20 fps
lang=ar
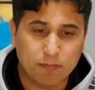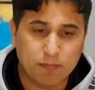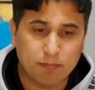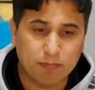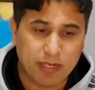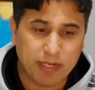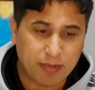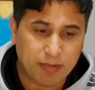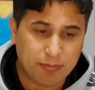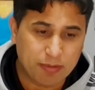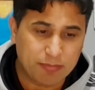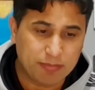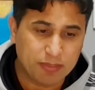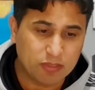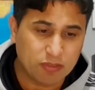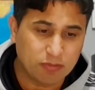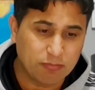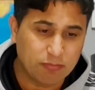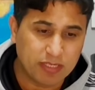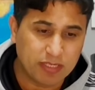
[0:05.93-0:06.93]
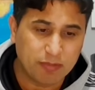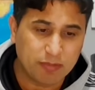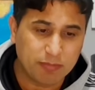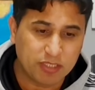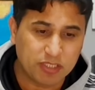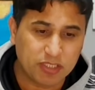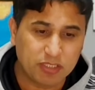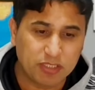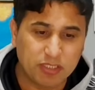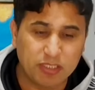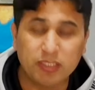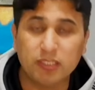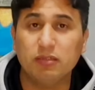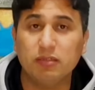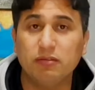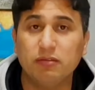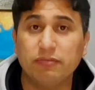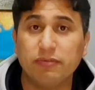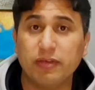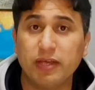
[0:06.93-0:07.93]
مرحبا بكم معايا من جديد
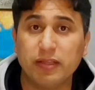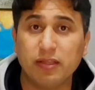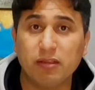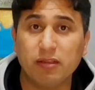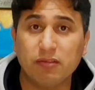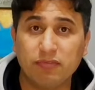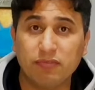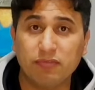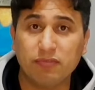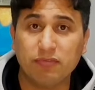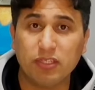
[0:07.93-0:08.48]
في هذا الفيديو